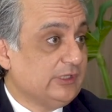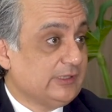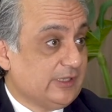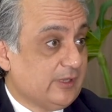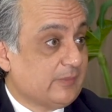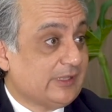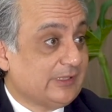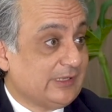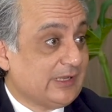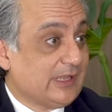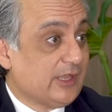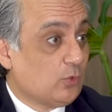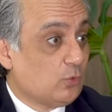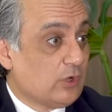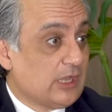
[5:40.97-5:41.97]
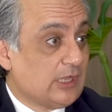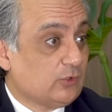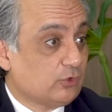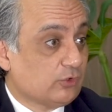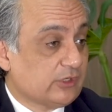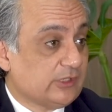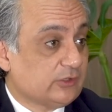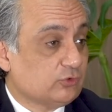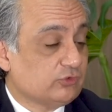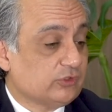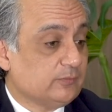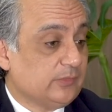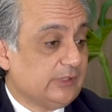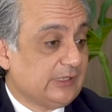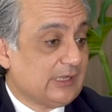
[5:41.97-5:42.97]
de manera adecuada a los retos que
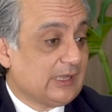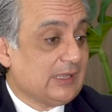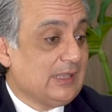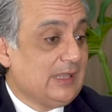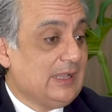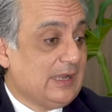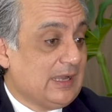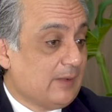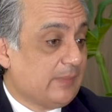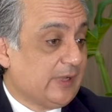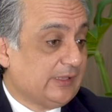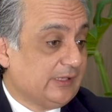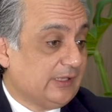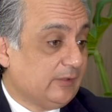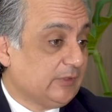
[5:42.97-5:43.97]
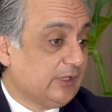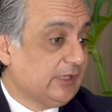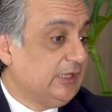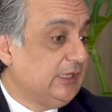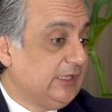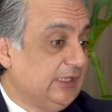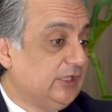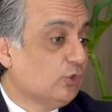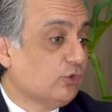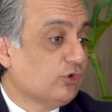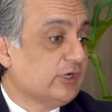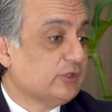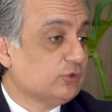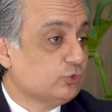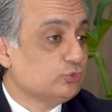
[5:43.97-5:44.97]
implica la pandemia y los
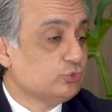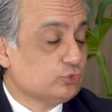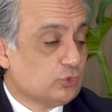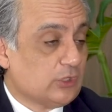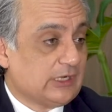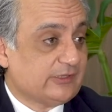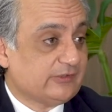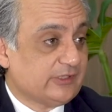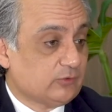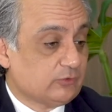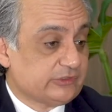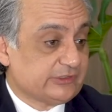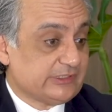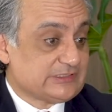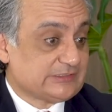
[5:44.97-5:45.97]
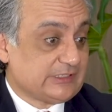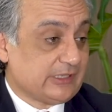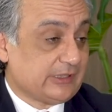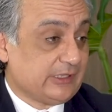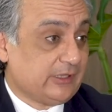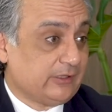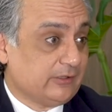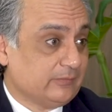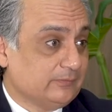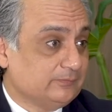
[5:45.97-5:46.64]
retos usuales de nuestra estrategia.